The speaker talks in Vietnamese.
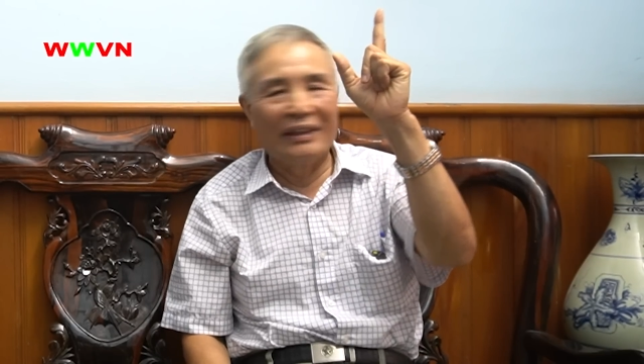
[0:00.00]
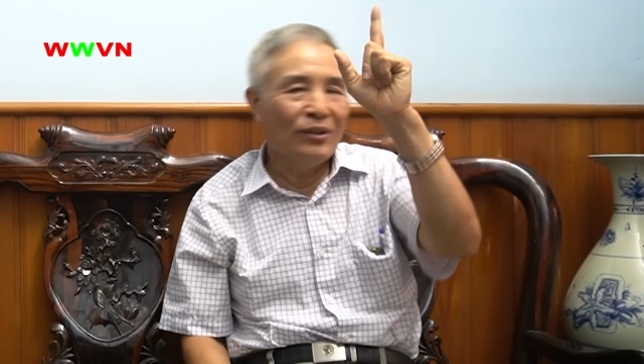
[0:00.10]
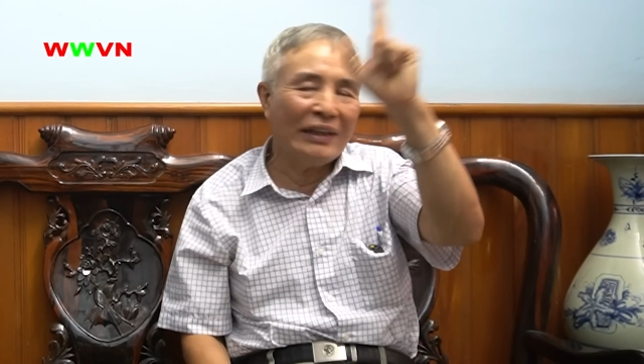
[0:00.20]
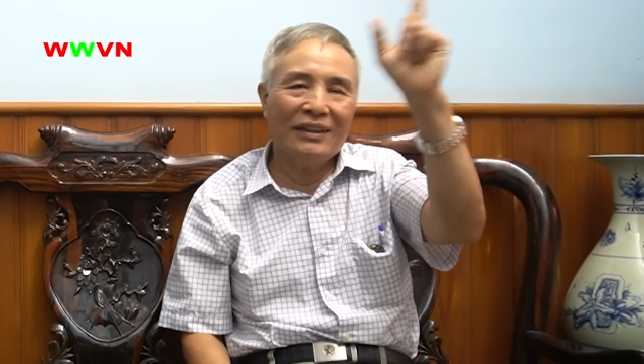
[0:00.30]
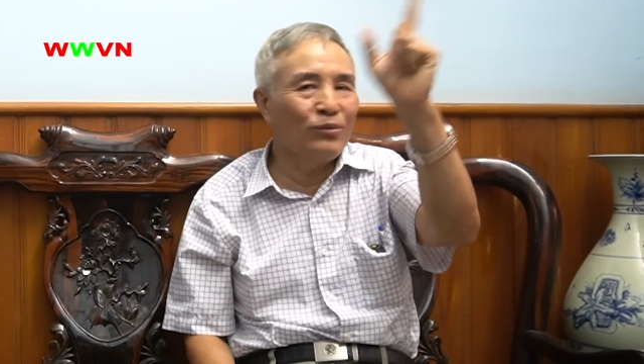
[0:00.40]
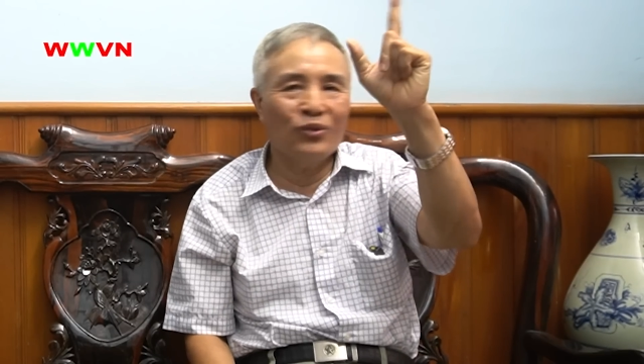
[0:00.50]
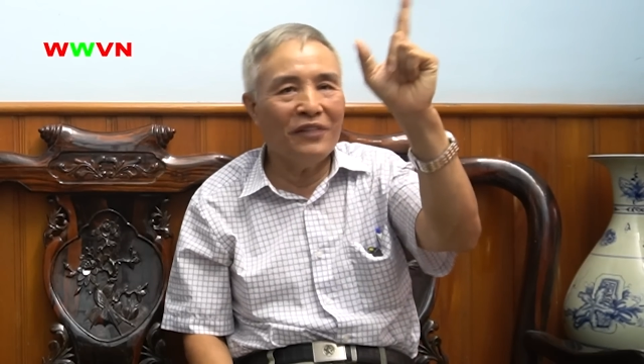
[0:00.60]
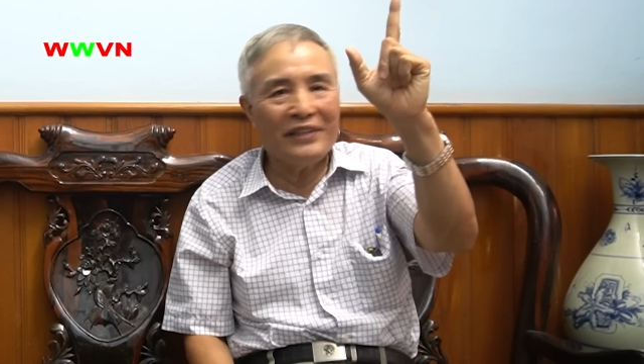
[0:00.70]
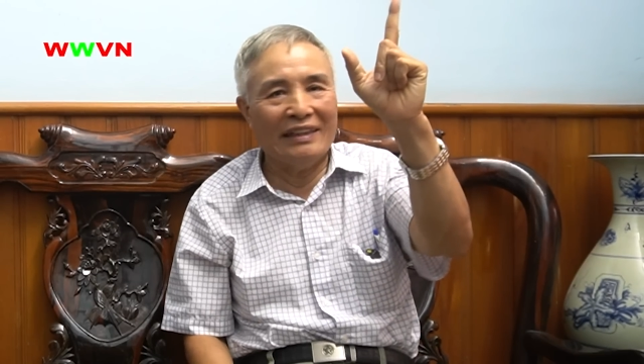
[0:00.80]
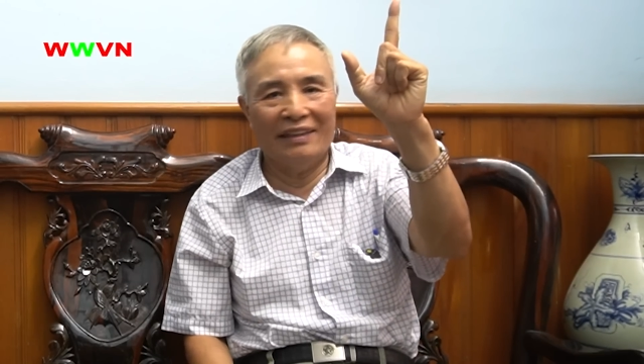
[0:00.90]
nếu anh không
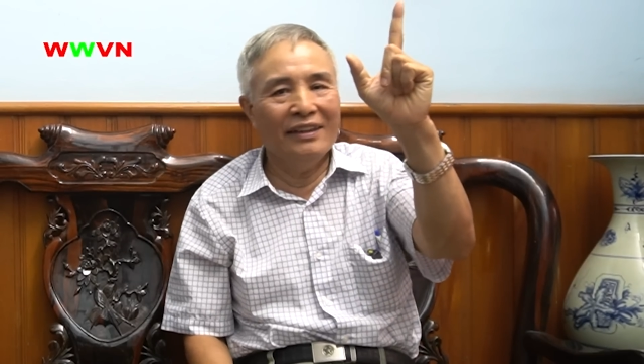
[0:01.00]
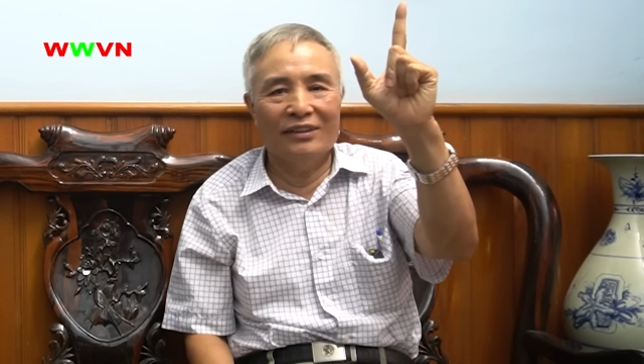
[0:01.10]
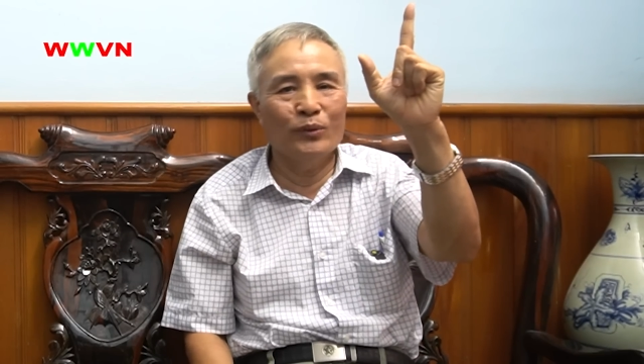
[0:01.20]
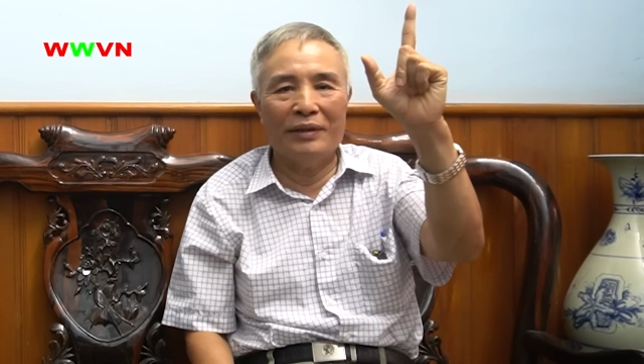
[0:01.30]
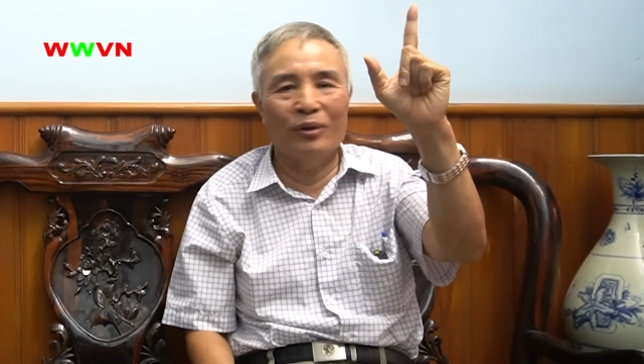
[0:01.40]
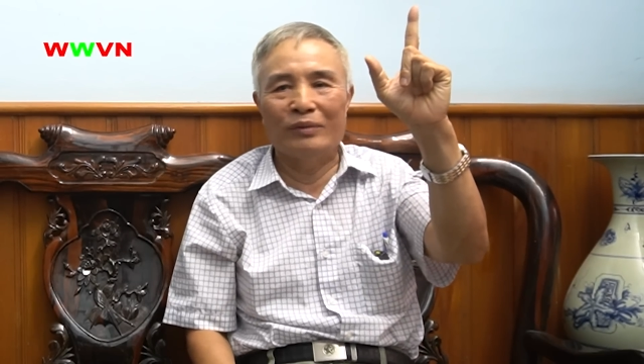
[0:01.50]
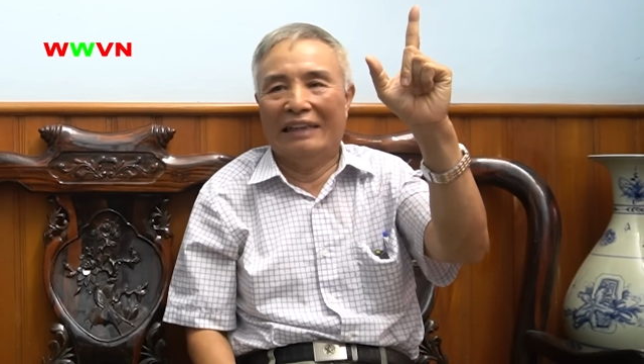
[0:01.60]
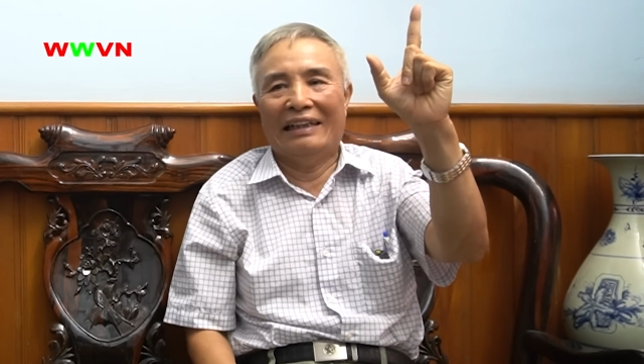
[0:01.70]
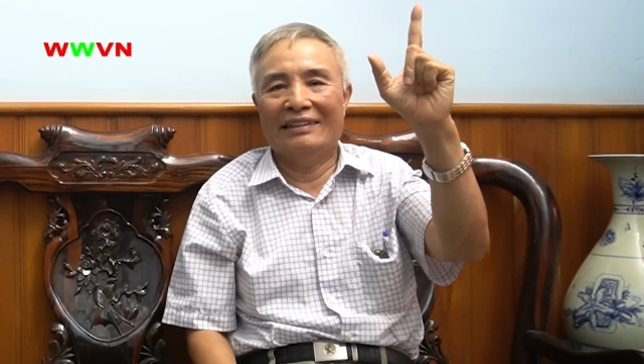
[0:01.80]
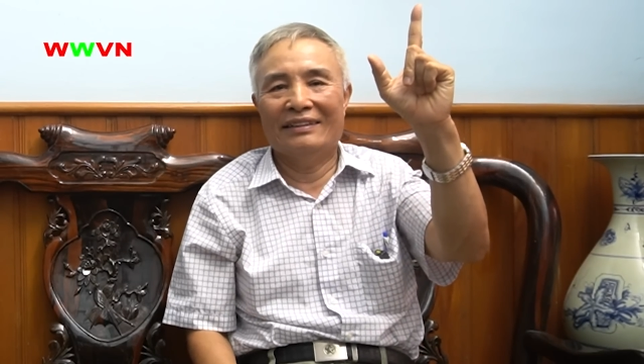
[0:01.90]
nói về trận đấy thì chúng em không
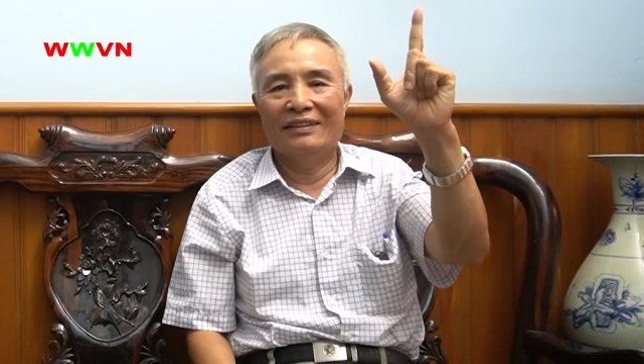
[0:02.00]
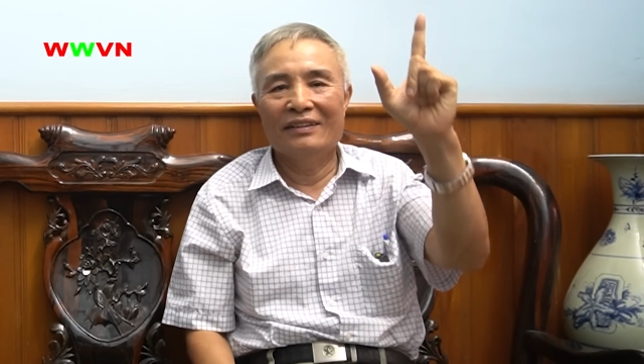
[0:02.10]
nhận ra anh nữa,